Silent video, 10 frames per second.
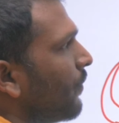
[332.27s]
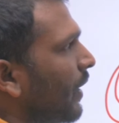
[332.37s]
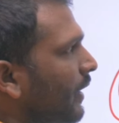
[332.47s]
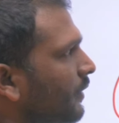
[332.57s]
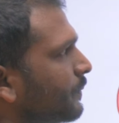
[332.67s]

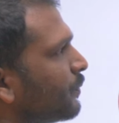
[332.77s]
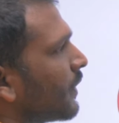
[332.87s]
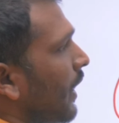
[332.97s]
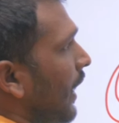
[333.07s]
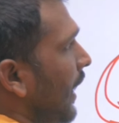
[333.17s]
వన్
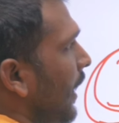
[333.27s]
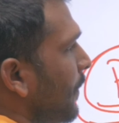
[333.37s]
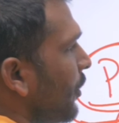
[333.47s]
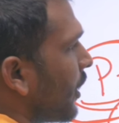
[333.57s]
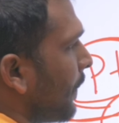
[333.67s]

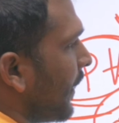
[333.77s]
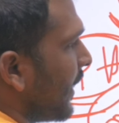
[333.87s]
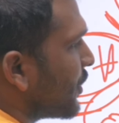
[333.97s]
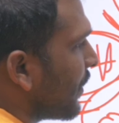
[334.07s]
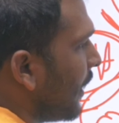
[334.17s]
లెమన్ యొక్క
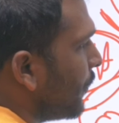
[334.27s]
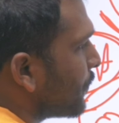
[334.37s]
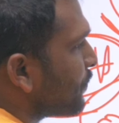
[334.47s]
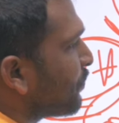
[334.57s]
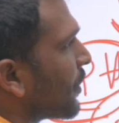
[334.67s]
పిహెచ్ వాల్యూ
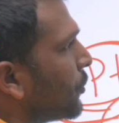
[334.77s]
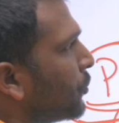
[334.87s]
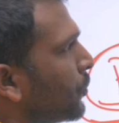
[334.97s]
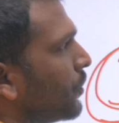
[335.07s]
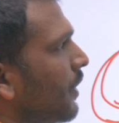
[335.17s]
టూ